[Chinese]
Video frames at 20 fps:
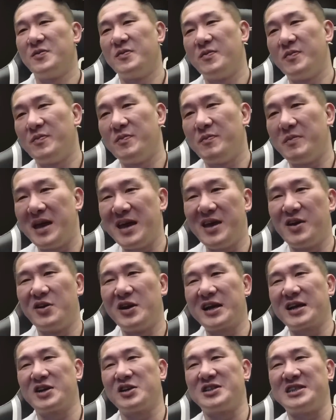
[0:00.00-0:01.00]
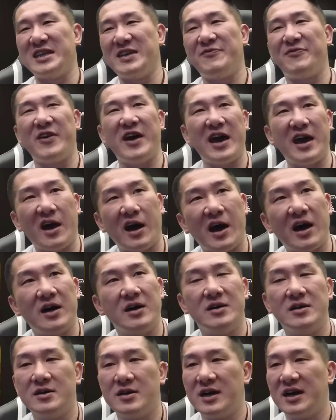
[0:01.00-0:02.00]
没有那个机会啊。
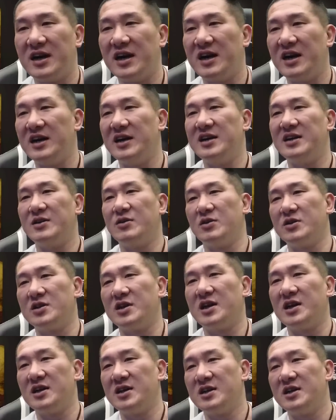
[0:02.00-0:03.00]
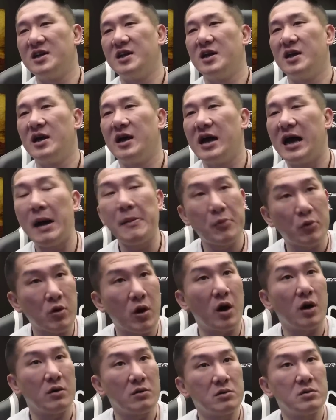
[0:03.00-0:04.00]
哎，我讲啊，不
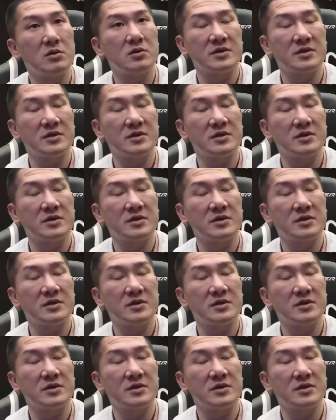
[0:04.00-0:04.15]
过。